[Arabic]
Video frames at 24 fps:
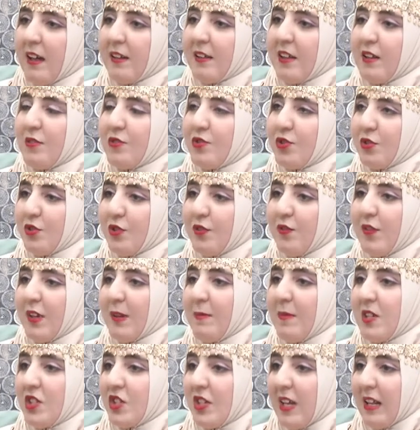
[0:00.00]
تنشط في
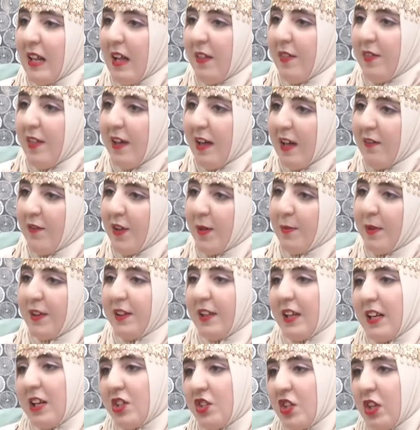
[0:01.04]
المجال الثقافي
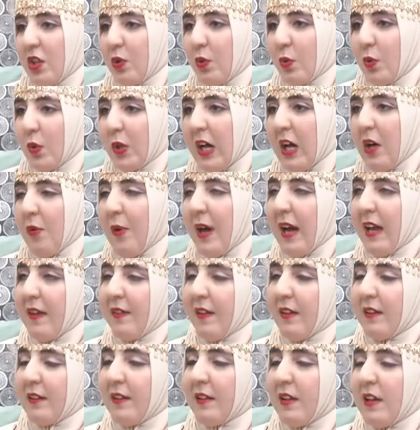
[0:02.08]
بالدرجة الأولى
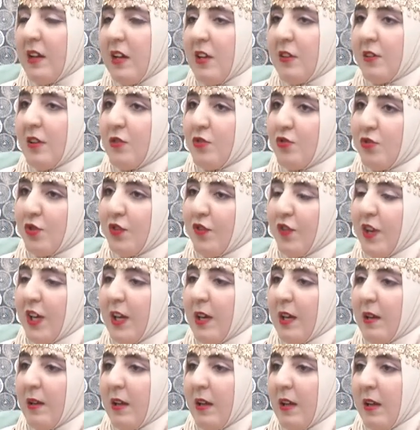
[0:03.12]
وأيضا تنشط
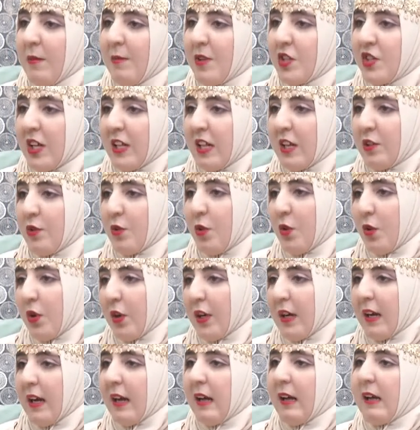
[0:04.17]
في مجالات
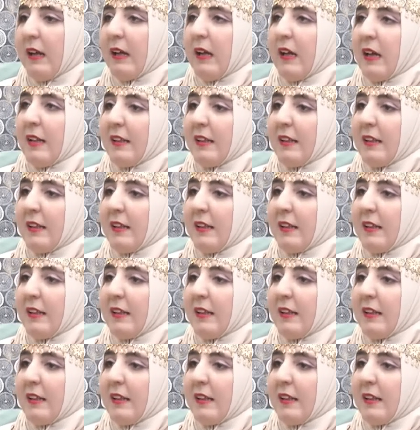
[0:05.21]
أخرى